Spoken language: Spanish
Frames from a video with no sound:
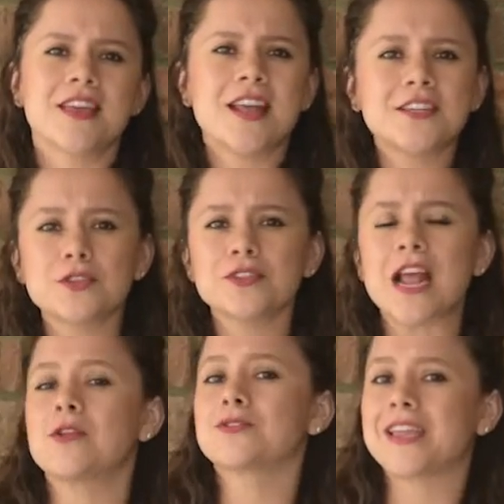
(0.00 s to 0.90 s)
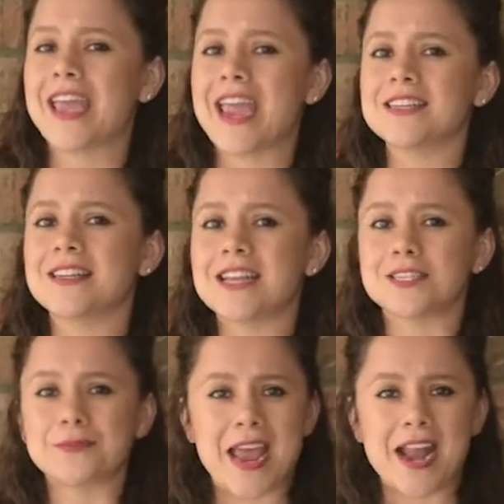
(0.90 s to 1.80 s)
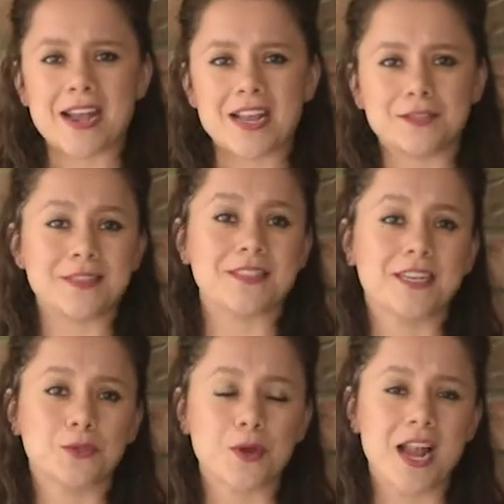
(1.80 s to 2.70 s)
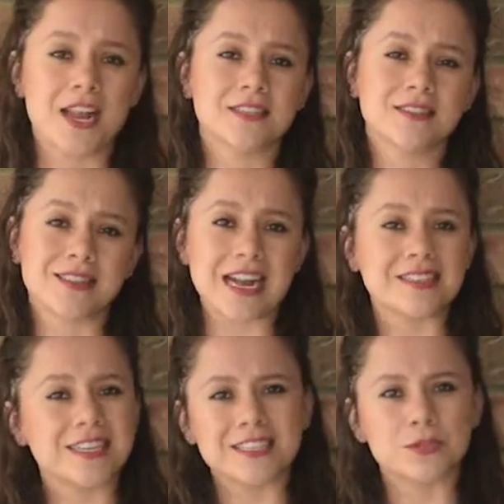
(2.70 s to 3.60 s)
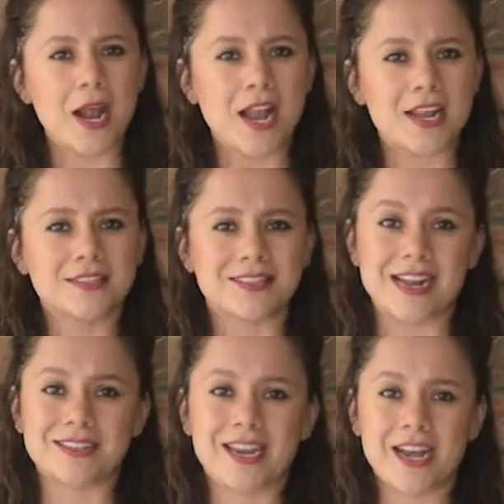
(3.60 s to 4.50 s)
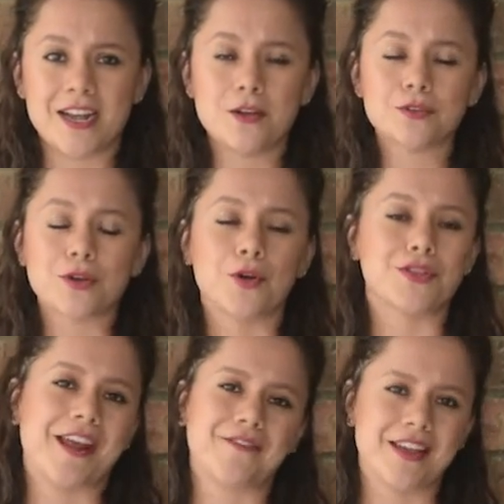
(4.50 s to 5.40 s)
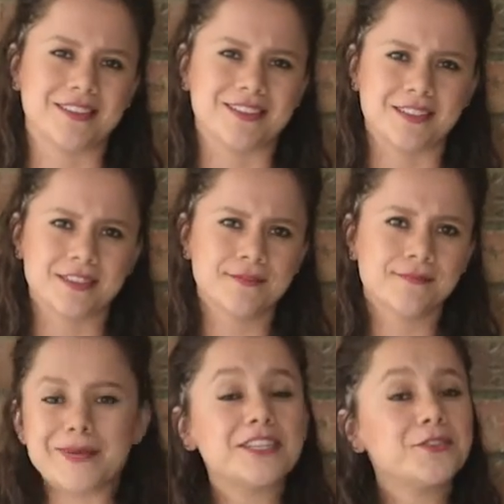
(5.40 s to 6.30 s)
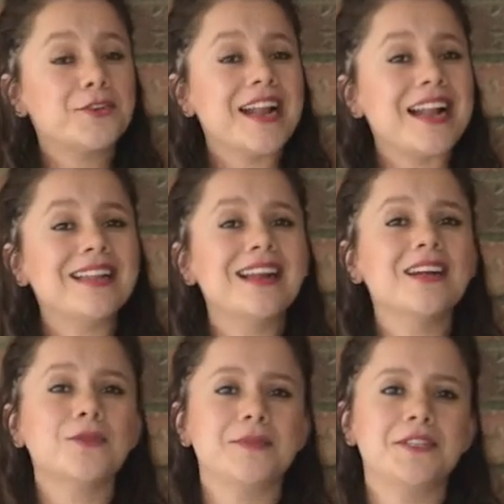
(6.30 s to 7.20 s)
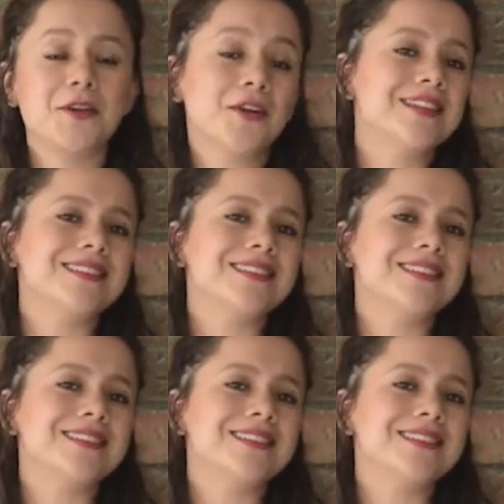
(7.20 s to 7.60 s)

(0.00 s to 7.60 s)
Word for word: derechos a los gays, lesbianas, bisexuales, transexuales, transgéneros o travestis. Personal de la Comisión